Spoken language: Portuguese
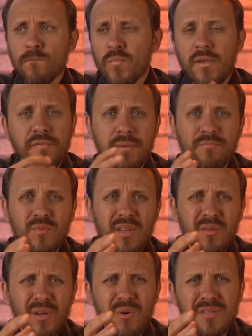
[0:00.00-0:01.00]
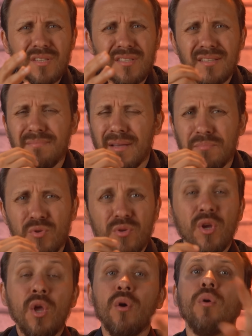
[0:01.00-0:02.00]
enfim, um negócio assim
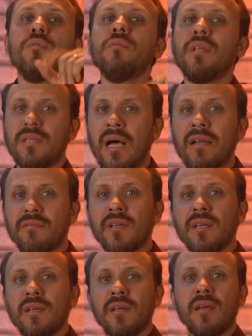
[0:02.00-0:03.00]
absurdo. Outro detalhe, né?